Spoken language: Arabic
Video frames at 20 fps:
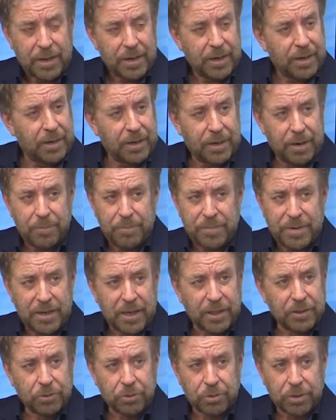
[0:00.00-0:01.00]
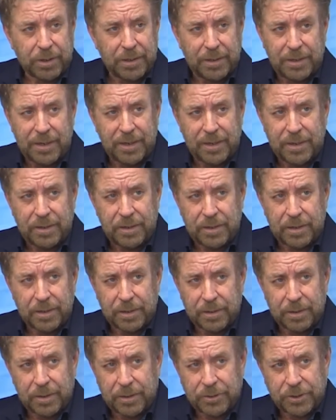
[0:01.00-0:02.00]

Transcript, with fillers: لم ينظر إليه آه،